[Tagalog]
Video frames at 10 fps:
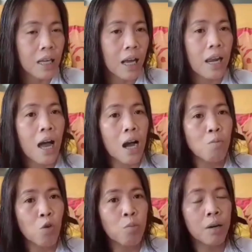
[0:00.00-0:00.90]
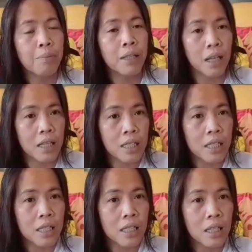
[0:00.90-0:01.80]
Kailangan mong
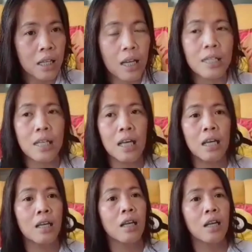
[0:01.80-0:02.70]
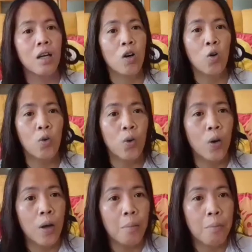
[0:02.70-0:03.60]
magpa-test kasi, or
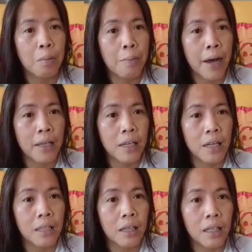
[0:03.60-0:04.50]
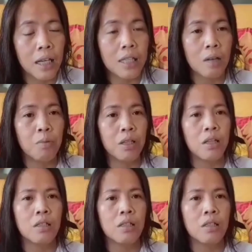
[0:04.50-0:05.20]
magbabayad ka ng 10K, sabi niya.